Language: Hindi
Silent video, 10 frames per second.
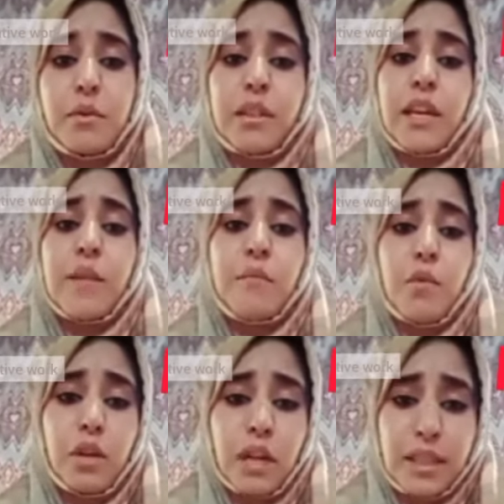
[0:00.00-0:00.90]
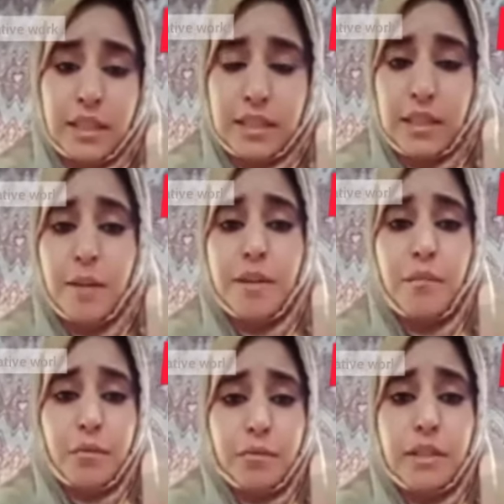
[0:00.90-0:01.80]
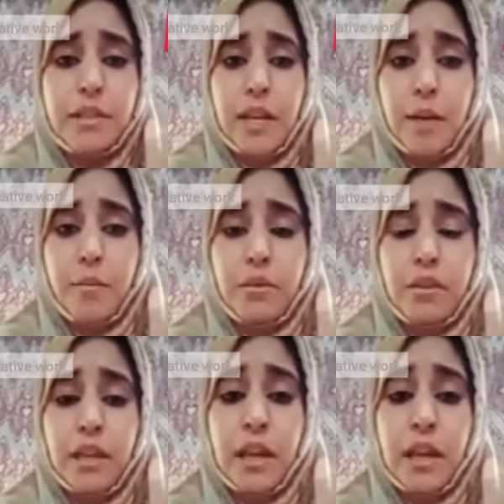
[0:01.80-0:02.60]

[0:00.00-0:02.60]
हैं मौलाना साहब या मुफ्ती साहब होते हैं